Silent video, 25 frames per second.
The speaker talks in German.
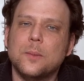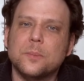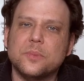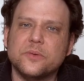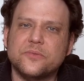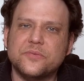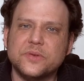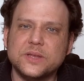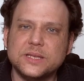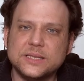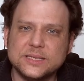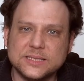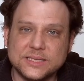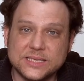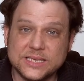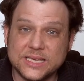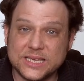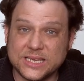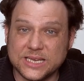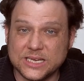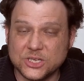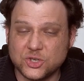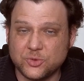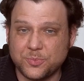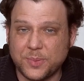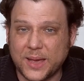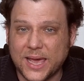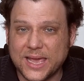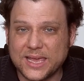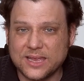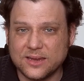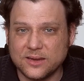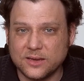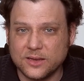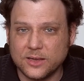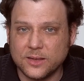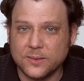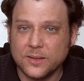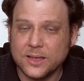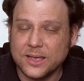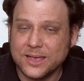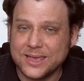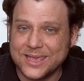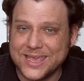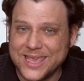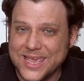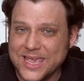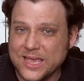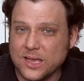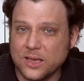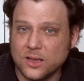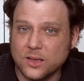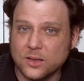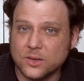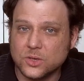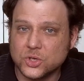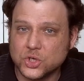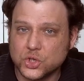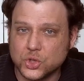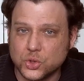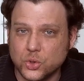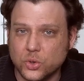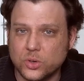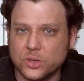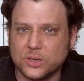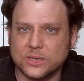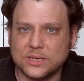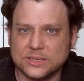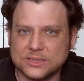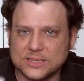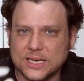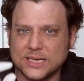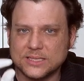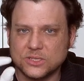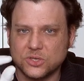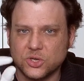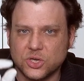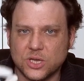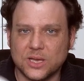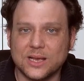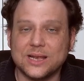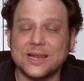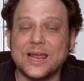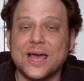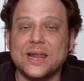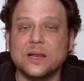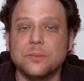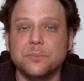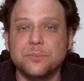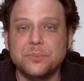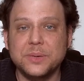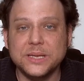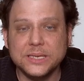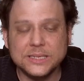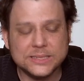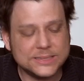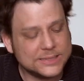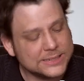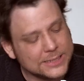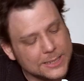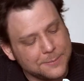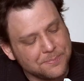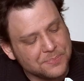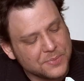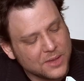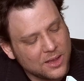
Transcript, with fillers: befinden sich entsprechende Gegenstücke, das heißt solche kleine Pins,